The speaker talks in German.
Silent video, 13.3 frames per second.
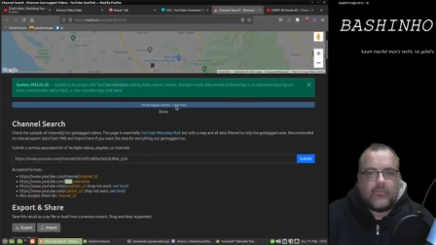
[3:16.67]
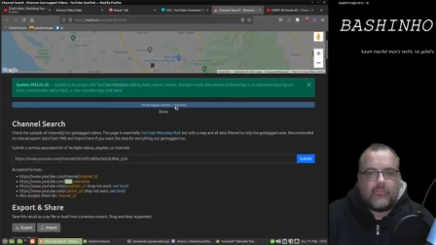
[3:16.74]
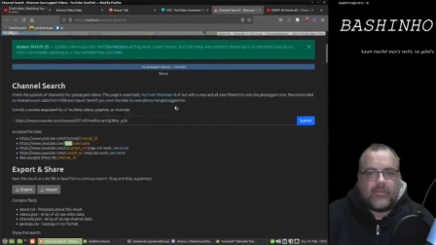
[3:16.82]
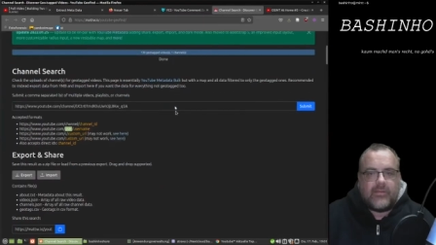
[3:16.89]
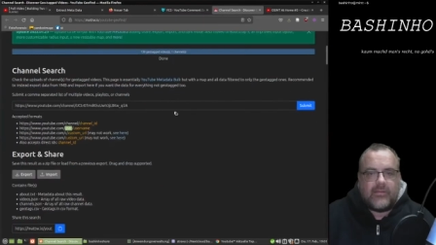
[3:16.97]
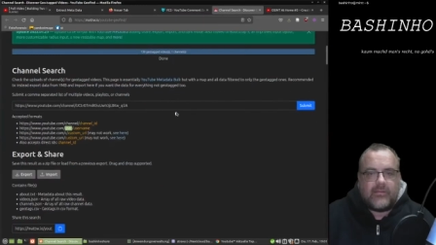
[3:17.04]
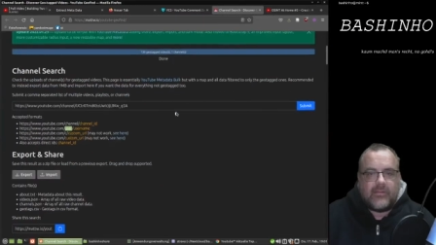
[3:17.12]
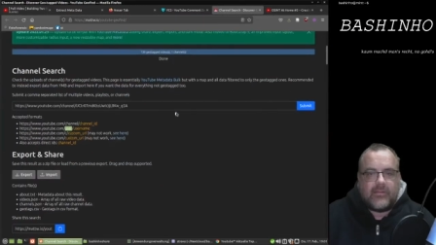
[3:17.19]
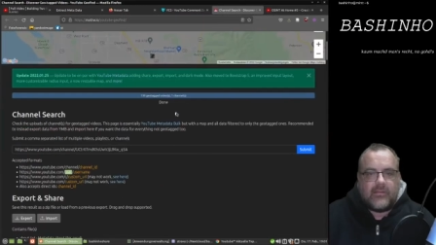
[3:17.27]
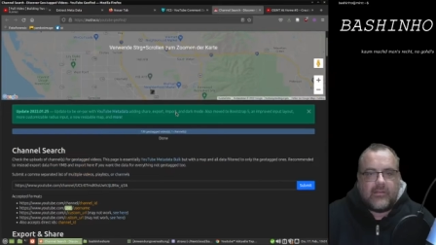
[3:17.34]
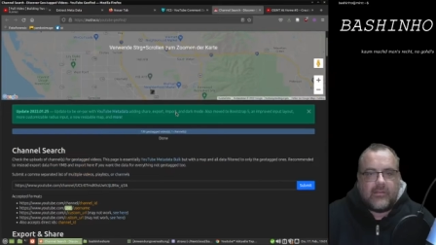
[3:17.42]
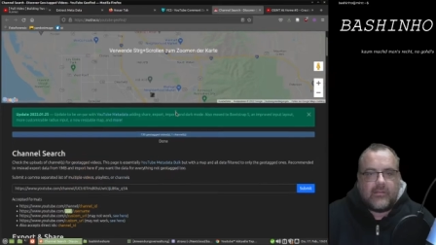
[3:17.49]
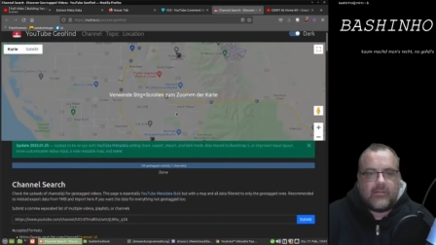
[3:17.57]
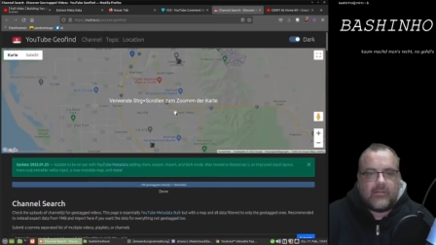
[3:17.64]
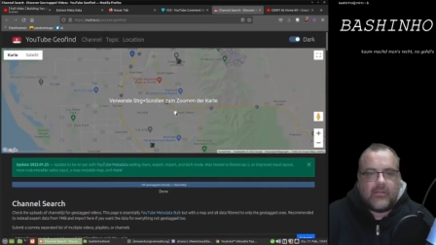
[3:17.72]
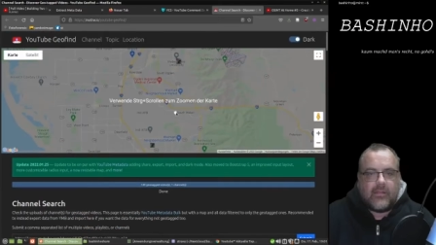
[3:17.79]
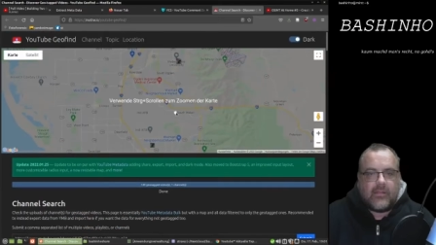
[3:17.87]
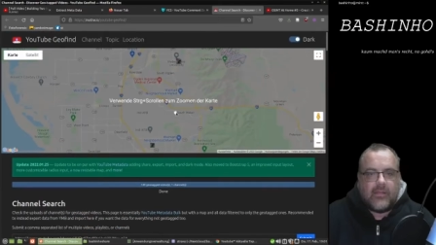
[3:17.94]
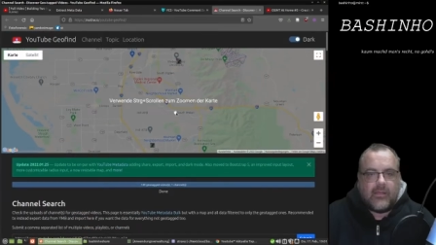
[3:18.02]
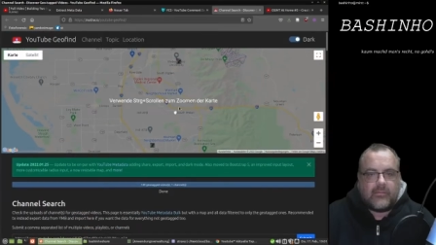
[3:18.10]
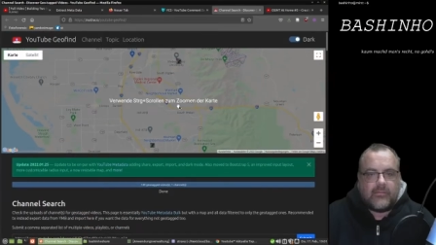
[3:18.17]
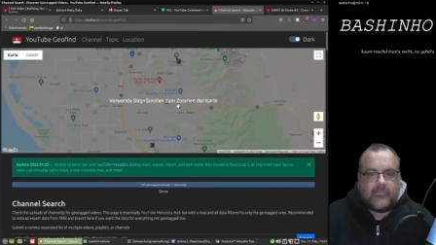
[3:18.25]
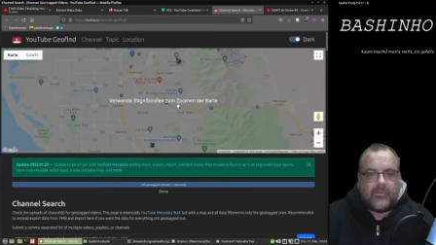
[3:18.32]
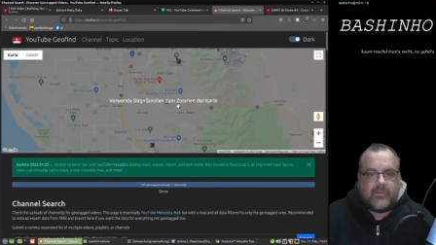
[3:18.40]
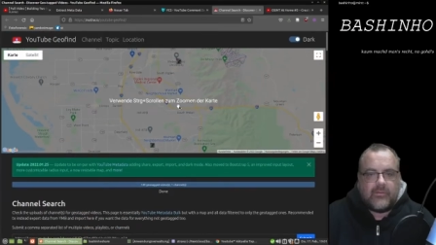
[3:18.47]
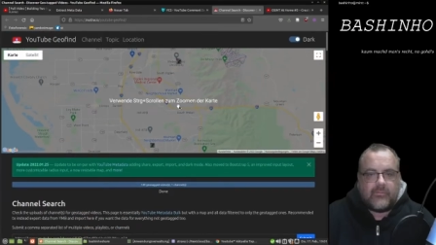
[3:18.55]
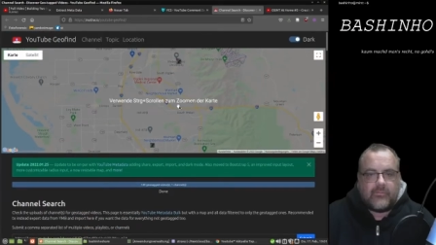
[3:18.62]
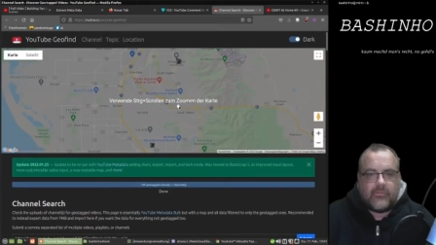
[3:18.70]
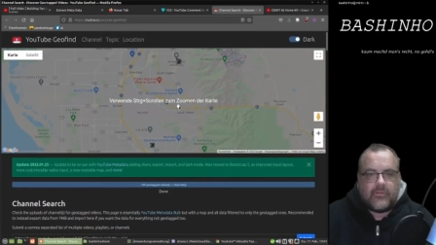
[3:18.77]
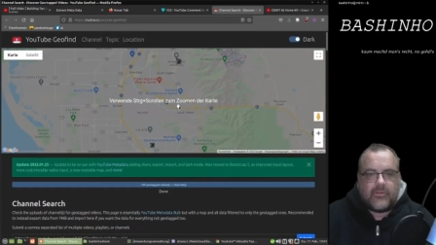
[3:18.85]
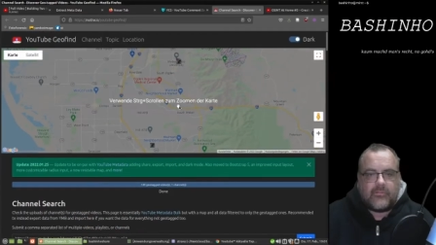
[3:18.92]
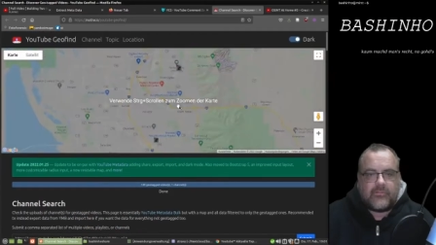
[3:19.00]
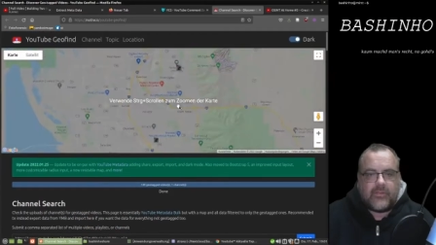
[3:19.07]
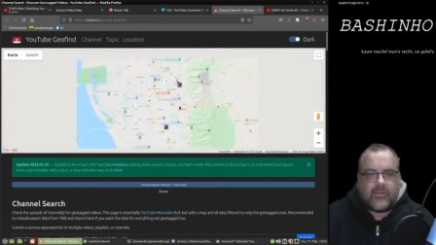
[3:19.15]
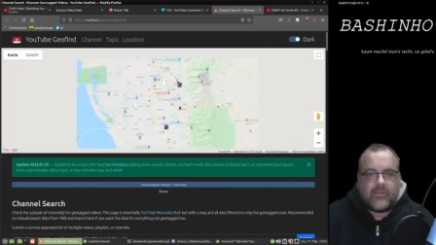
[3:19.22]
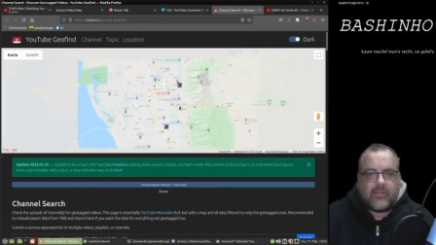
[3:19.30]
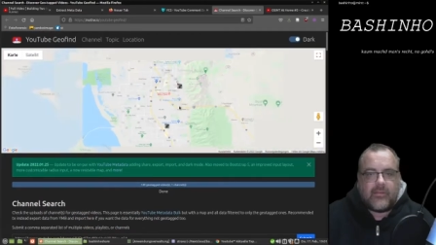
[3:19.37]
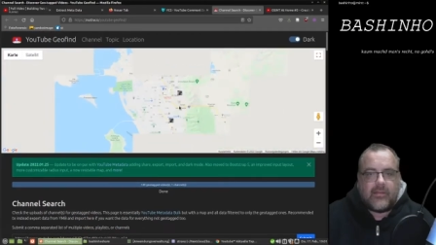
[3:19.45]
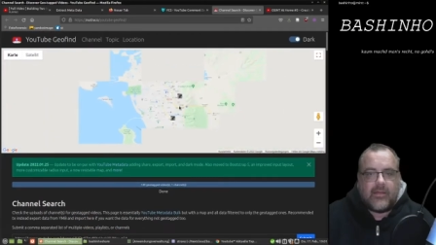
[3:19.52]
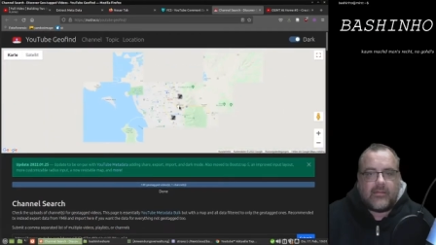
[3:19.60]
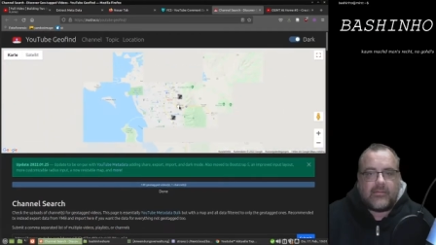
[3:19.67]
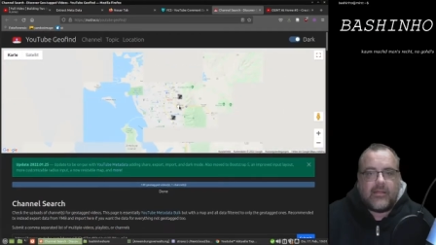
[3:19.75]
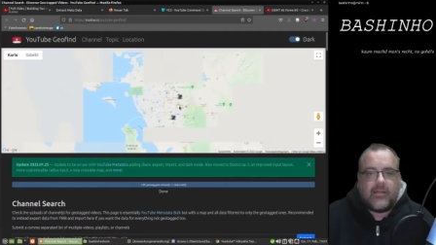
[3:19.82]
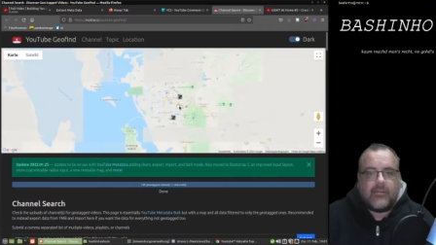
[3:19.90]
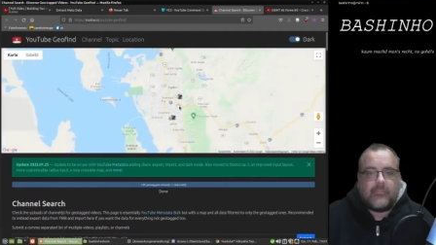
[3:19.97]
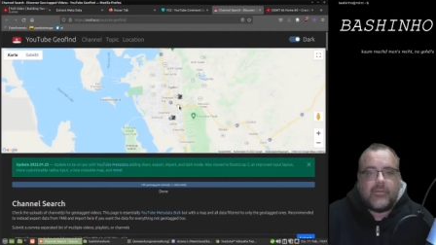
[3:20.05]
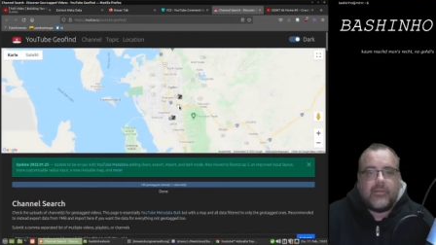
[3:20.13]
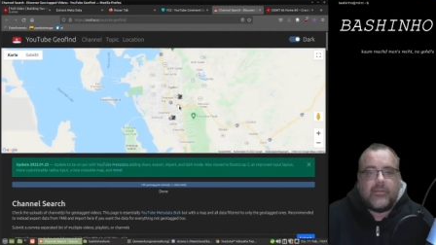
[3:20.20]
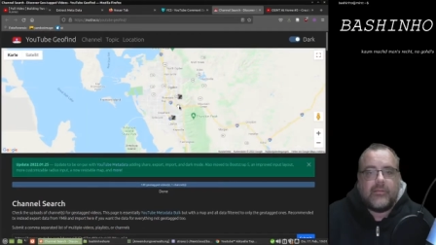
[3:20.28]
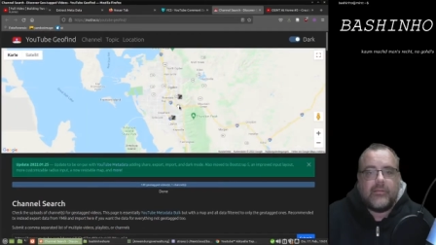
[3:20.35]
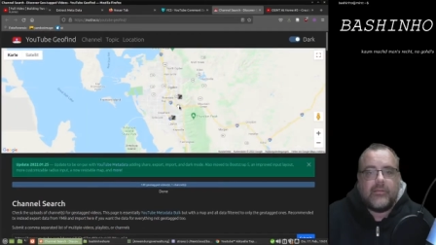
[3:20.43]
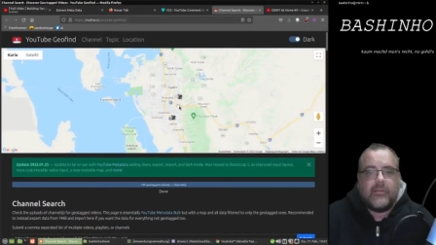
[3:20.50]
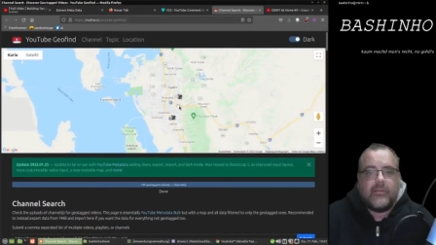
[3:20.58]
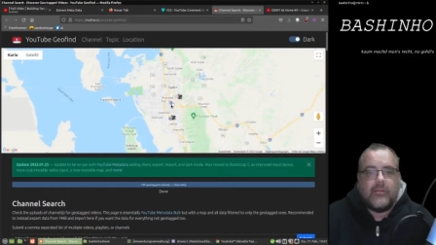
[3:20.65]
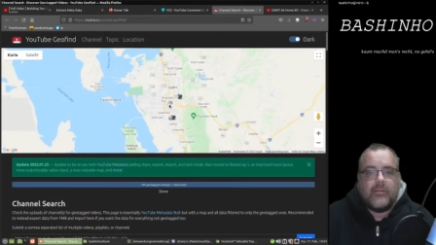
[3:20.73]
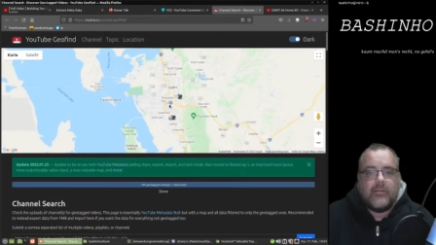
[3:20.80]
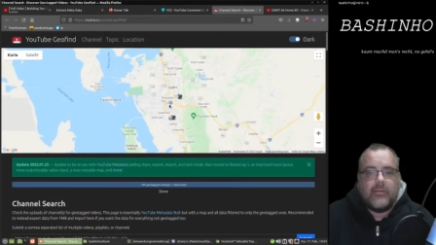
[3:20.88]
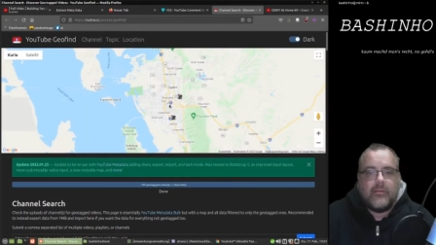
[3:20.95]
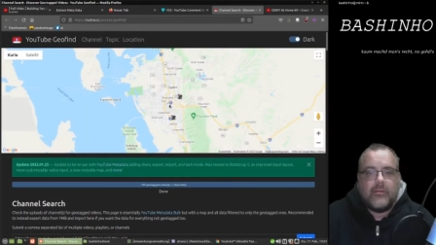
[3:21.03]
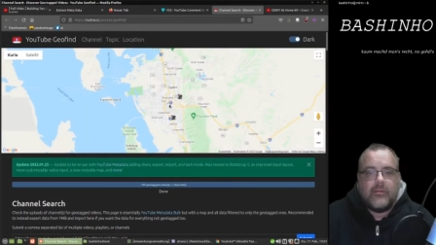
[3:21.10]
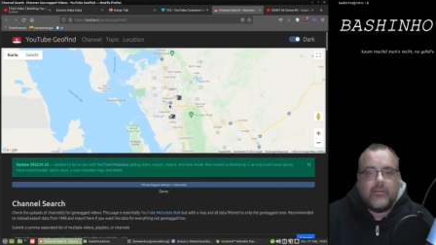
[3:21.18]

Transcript: wenn ich dann hier in der Karte bin, das sollte jetzt eigentlich geladen haben, machen